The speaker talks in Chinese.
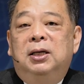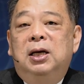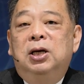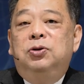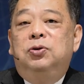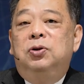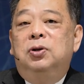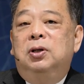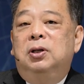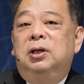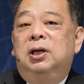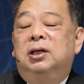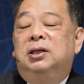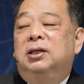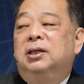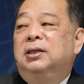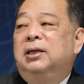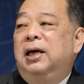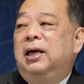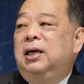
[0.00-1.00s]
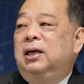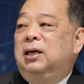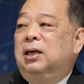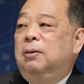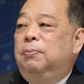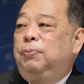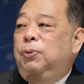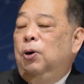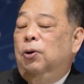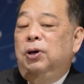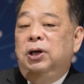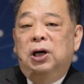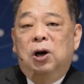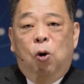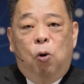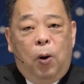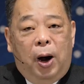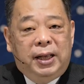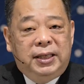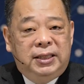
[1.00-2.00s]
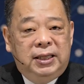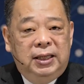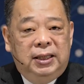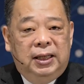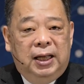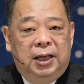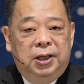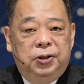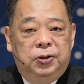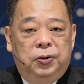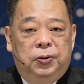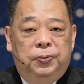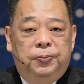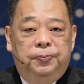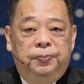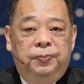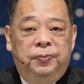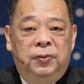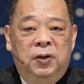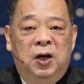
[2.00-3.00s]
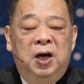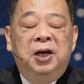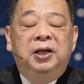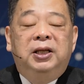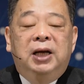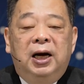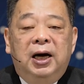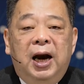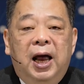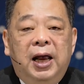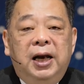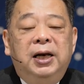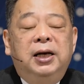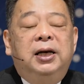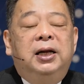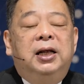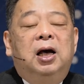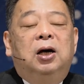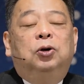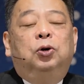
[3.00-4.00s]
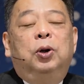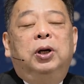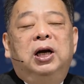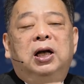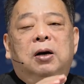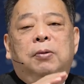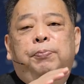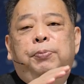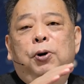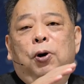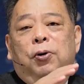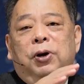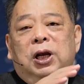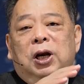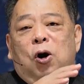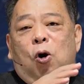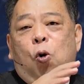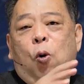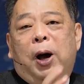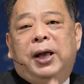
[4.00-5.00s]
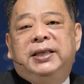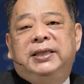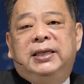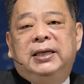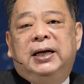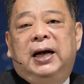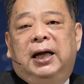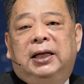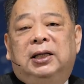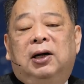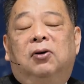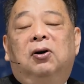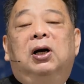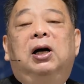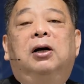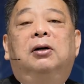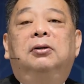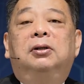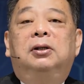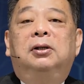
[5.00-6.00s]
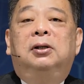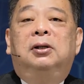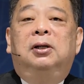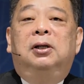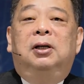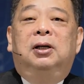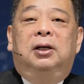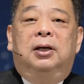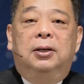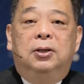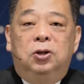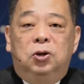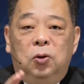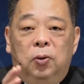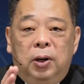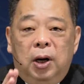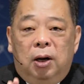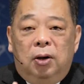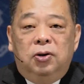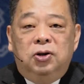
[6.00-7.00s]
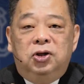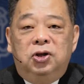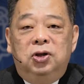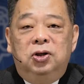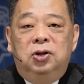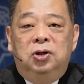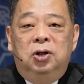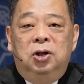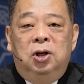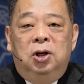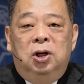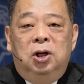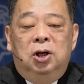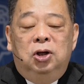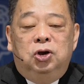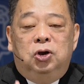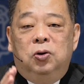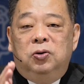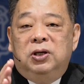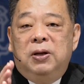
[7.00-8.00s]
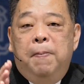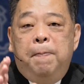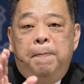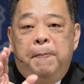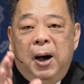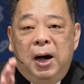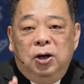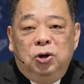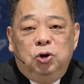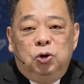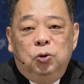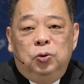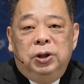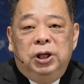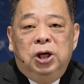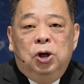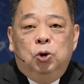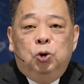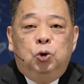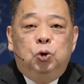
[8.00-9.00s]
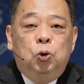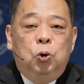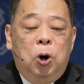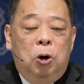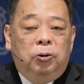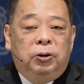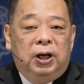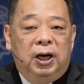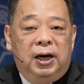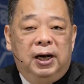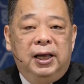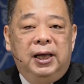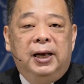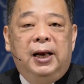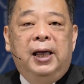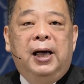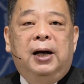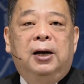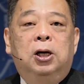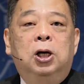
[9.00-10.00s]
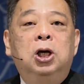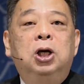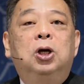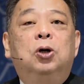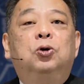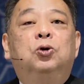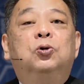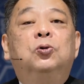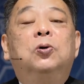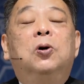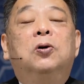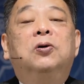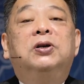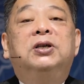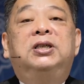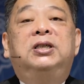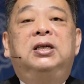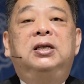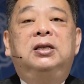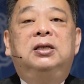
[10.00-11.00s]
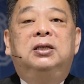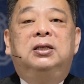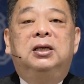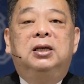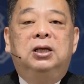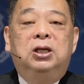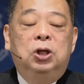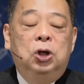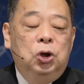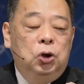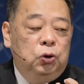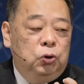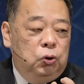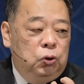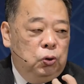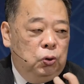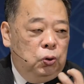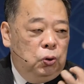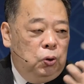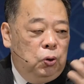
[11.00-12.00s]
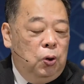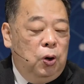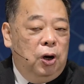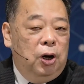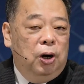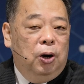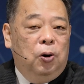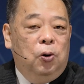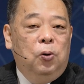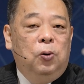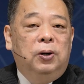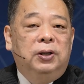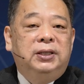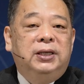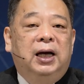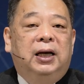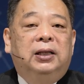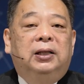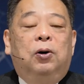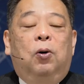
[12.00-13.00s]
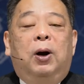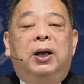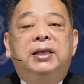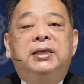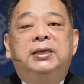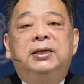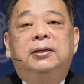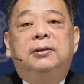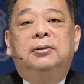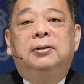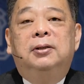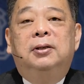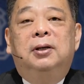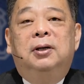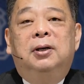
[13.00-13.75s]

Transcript: 也许你正在一个不容易的环境当中，当然你要对那个不容易的环境来祷告，更重要的是。求神帮助你有足够的力量，有足够的信心去越过这样的环境。